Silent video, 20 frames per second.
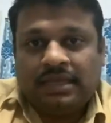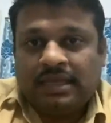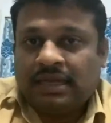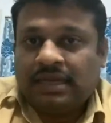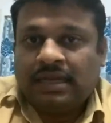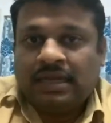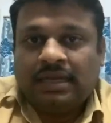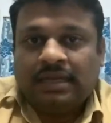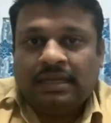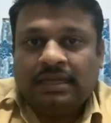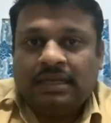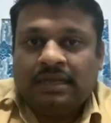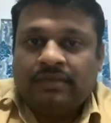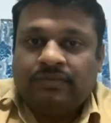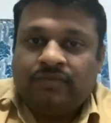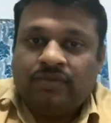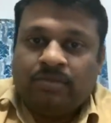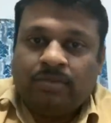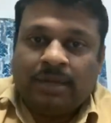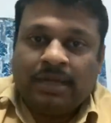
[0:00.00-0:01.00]
ஏன்னா
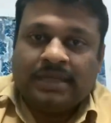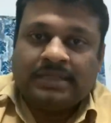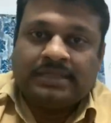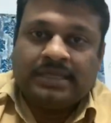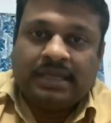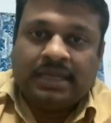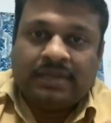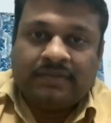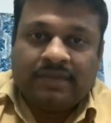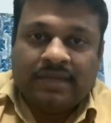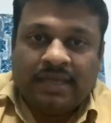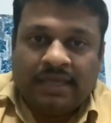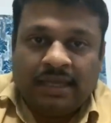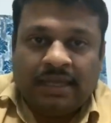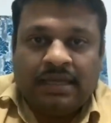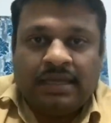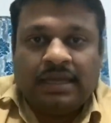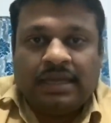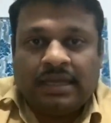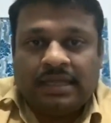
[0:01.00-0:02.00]
விமான சேவையே
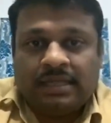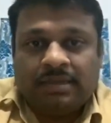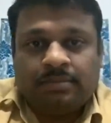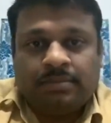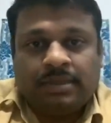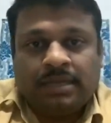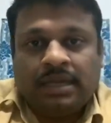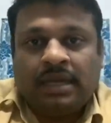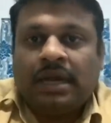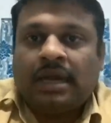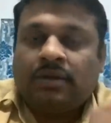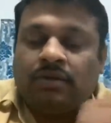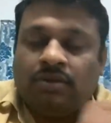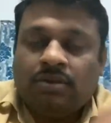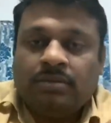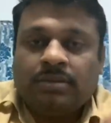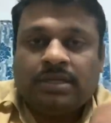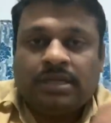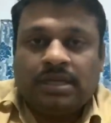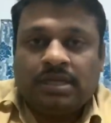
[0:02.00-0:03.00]
இல்லாதப்ப
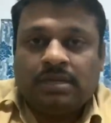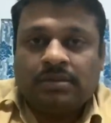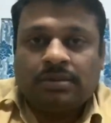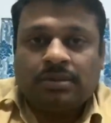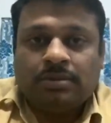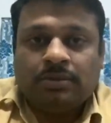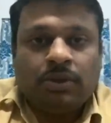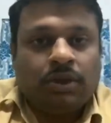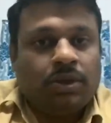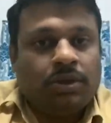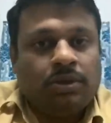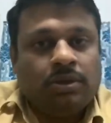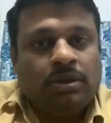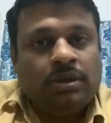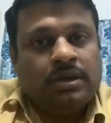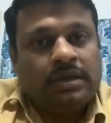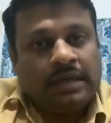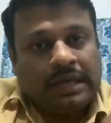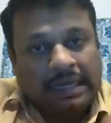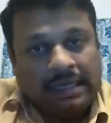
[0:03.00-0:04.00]
அவங்க மட்டும் என்ன பண்ண முடியும்
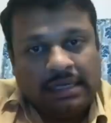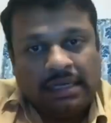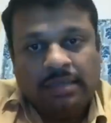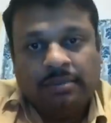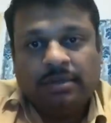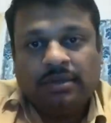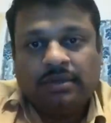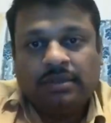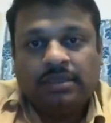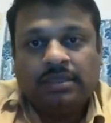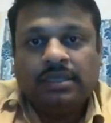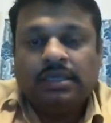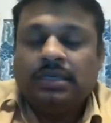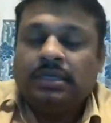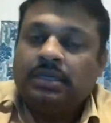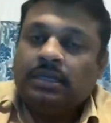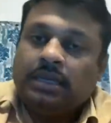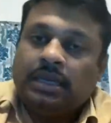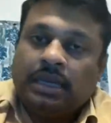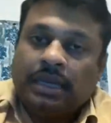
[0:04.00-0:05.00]
கண்டிப்பாக வந்து
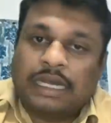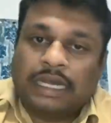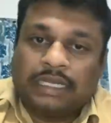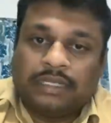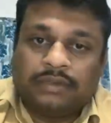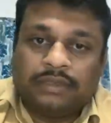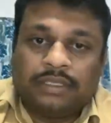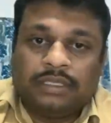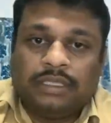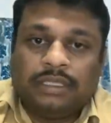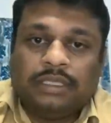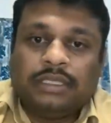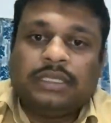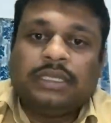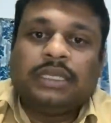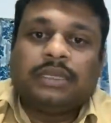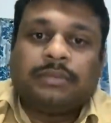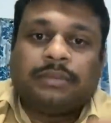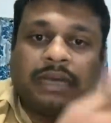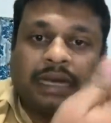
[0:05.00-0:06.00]
அதை வந்து
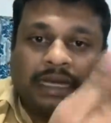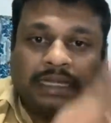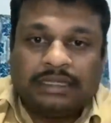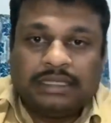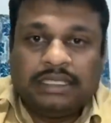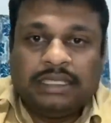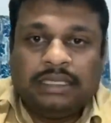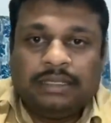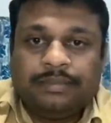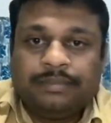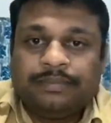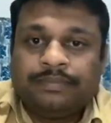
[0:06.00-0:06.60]
நீங்கள் மாற்றி